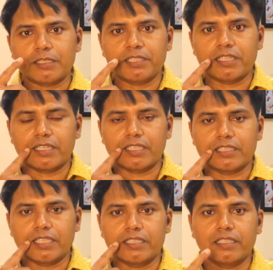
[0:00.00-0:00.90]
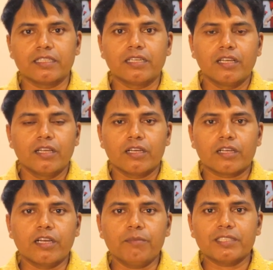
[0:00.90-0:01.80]
भी करना चाहिए
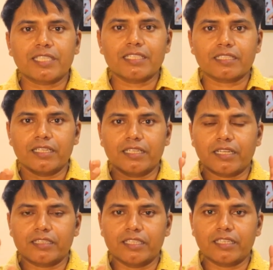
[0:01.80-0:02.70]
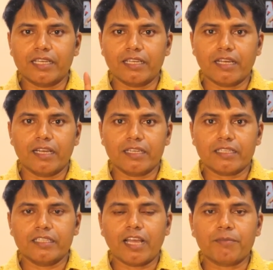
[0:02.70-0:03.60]
गम मसाज करने का तरीका यह है
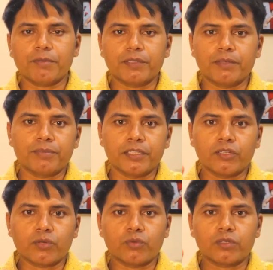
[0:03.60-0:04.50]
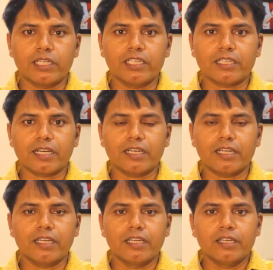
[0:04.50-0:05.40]
कि आप अपने फिंगर को क्लीन कर
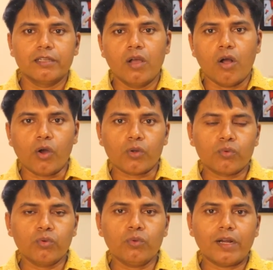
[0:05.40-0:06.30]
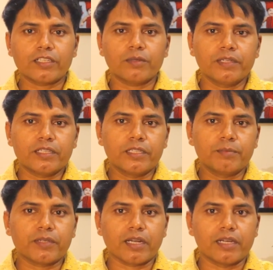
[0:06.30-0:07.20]
लें और कूल वाटर में
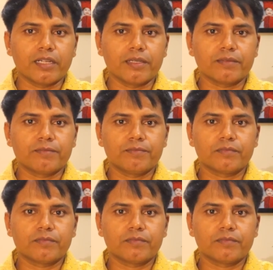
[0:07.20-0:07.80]
डिप कर लें